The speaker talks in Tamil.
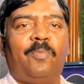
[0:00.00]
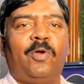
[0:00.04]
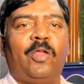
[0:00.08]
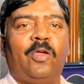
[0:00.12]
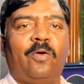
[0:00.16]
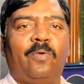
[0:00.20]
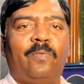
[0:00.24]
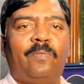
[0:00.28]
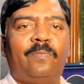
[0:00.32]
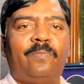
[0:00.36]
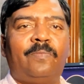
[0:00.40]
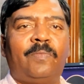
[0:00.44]

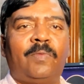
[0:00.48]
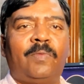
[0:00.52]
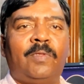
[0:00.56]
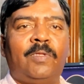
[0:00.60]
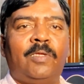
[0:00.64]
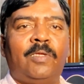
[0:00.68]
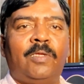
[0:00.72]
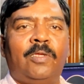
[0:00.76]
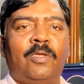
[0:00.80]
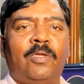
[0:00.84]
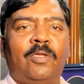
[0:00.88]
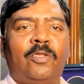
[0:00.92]
முடியும்
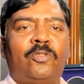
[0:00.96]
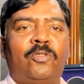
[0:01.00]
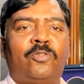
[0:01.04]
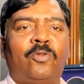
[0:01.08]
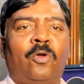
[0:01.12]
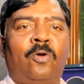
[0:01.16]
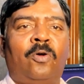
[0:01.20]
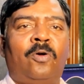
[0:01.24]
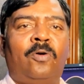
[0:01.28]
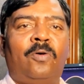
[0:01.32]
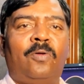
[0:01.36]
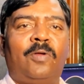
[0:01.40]

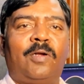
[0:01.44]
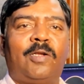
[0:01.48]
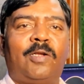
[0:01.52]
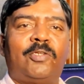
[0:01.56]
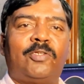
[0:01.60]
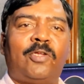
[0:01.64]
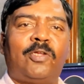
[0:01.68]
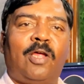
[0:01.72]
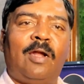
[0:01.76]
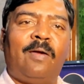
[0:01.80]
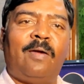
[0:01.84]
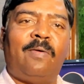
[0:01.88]
ஸோ
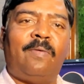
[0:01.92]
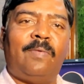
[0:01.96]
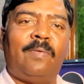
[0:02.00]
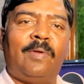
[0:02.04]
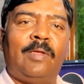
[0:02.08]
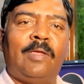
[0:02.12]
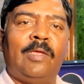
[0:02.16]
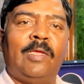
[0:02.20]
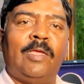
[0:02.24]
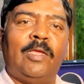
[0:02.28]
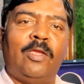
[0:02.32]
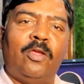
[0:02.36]
ரிசால்வ்
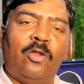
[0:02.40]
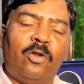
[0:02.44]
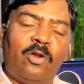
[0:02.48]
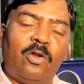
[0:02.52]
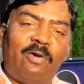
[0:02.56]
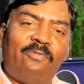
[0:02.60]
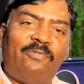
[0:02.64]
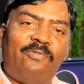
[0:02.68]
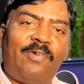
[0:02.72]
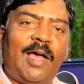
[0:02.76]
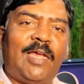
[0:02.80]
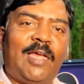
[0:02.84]

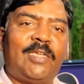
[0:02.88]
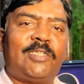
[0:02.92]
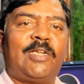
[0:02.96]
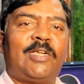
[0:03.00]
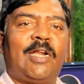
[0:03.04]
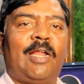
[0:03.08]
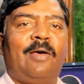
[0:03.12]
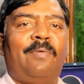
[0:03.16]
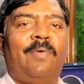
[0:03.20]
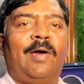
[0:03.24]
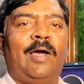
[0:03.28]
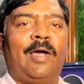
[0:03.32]
இன்னும்
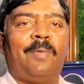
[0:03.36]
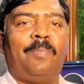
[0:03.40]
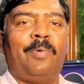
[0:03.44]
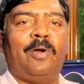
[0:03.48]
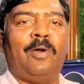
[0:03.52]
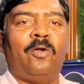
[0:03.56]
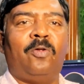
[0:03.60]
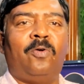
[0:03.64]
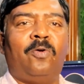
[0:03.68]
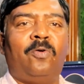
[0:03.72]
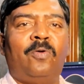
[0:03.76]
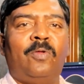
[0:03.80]
ஃபாஸ்டாக ஒர்க்
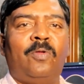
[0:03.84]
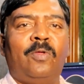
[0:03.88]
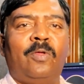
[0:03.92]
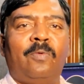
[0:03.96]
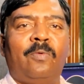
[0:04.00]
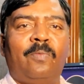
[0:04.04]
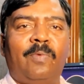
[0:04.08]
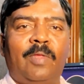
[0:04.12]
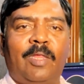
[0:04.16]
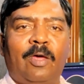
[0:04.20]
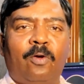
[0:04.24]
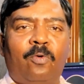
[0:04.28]
பண்ணும்
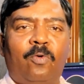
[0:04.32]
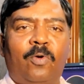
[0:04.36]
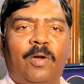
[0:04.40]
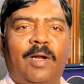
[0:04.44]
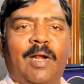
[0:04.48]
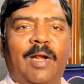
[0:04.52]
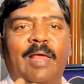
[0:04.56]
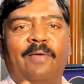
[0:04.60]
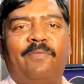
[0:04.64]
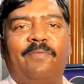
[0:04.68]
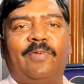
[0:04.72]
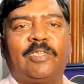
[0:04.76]
வித் அ குட்
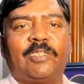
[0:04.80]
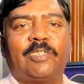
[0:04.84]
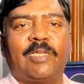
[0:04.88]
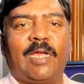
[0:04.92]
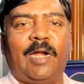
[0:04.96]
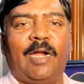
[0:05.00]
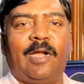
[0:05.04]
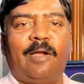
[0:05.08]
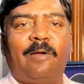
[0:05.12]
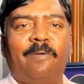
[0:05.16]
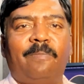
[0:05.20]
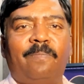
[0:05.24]
கிராஃபிக்ஸ்
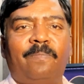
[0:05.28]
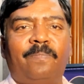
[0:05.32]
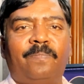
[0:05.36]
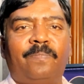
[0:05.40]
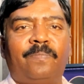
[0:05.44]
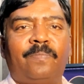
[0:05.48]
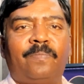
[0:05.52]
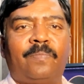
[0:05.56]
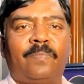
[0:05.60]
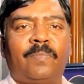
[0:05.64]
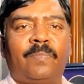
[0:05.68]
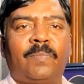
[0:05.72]
கார்டு
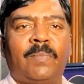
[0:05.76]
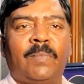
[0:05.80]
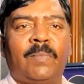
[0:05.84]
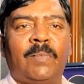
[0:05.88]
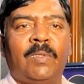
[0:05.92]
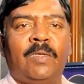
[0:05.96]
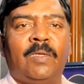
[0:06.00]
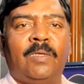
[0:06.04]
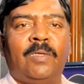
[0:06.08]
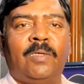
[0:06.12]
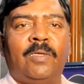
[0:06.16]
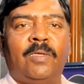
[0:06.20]

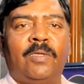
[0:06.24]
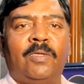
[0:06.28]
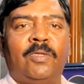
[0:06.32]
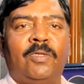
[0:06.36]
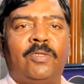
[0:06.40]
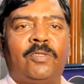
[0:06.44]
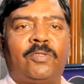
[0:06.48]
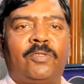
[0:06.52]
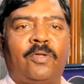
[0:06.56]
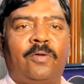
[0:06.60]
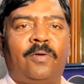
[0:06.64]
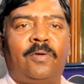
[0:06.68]

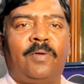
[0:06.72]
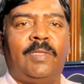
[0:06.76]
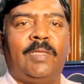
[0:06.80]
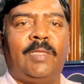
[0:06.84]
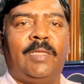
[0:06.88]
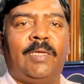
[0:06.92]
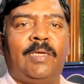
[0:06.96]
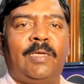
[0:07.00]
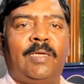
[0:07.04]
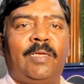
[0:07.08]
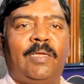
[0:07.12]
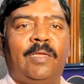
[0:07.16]
ஸோ
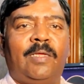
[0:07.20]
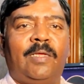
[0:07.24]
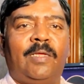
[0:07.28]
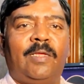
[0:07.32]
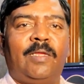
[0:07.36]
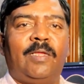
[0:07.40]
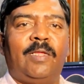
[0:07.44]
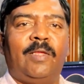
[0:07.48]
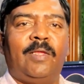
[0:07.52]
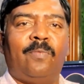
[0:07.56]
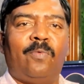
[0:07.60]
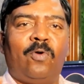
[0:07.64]
வந்து
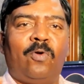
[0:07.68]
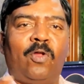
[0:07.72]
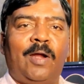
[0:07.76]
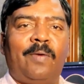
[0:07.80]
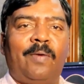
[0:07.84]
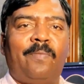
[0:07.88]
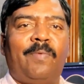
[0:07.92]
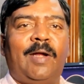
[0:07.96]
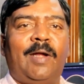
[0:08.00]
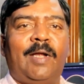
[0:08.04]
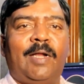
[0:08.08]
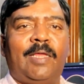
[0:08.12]
இவ்வளோ
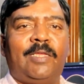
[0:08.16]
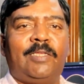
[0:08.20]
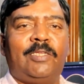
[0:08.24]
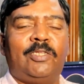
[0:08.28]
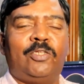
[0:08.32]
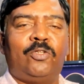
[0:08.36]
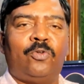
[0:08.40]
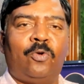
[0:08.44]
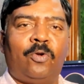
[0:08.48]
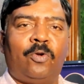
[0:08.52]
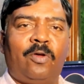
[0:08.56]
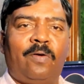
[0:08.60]

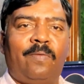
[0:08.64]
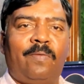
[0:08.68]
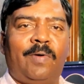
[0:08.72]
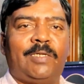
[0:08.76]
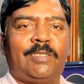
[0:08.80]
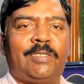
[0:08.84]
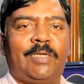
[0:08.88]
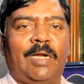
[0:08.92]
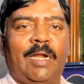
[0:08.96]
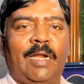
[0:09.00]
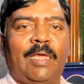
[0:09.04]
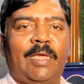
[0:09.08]
அட்வான்டேஜஸ் ஸ்டுடியோ
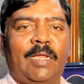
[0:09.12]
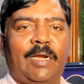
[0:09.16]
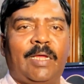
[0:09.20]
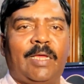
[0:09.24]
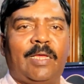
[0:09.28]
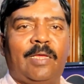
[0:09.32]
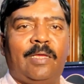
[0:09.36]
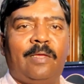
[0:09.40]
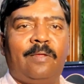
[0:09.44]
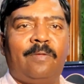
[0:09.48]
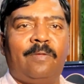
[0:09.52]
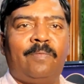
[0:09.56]
வெர்ஷனில்
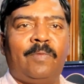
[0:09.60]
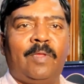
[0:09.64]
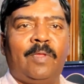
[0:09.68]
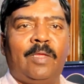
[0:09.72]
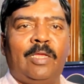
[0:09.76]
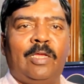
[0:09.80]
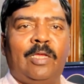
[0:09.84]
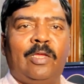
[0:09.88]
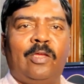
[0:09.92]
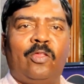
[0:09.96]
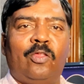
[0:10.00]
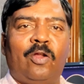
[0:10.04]
இருக்குது
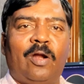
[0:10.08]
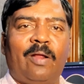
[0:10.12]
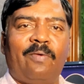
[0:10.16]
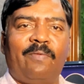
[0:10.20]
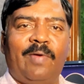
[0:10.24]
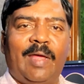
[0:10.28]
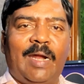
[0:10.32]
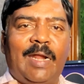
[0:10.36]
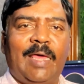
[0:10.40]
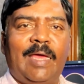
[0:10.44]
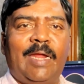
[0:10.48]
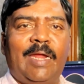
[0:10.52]
இதோட
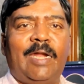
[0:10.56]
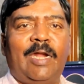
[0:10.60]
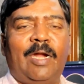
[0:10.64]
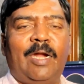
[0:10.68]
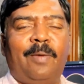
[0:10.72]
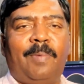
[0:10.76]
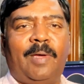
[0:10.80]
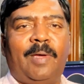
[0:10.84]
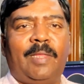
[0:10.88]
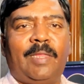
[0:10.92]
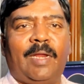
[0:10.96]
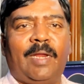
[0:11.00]
விலை
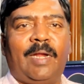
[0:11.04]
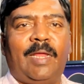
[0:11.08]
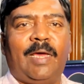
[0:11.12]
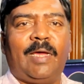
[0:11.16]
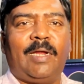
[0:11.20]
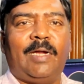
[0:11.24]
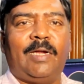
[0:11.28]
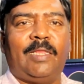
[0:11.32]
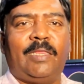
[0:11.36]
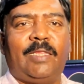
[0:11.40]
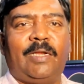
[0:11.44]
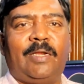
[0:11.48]
என்னன்னு பார்த்தீங்கன்னா
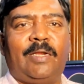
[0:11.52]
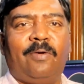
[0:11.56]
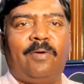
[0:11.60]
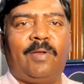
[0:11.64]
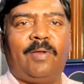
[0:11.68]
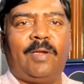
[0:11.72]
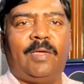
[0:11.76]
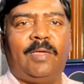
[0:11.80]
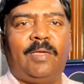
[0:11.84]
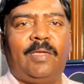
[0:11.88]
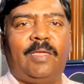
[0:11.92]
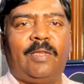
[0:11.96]
கிட்டத்தட்ட
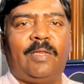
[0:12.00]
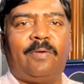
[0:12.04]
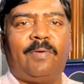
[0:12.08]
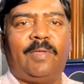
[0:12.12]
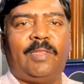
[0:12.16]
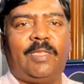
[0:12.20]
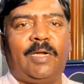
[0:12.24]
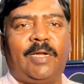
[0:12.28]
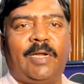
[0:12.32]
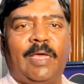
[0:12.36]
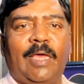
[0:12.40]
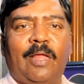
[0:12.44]
ஒரு
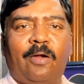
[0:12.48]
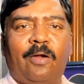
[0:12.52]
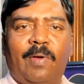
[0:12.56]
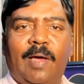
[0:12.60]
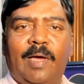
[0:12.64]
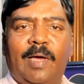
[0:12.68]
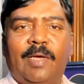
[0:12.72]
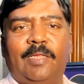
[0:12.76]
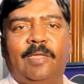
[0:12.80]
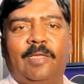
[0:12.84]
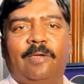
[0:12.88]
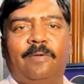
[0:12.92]
ரூபா
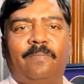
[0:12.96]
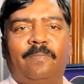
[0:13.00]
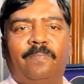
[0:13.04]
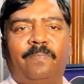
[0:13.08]
ஆகுது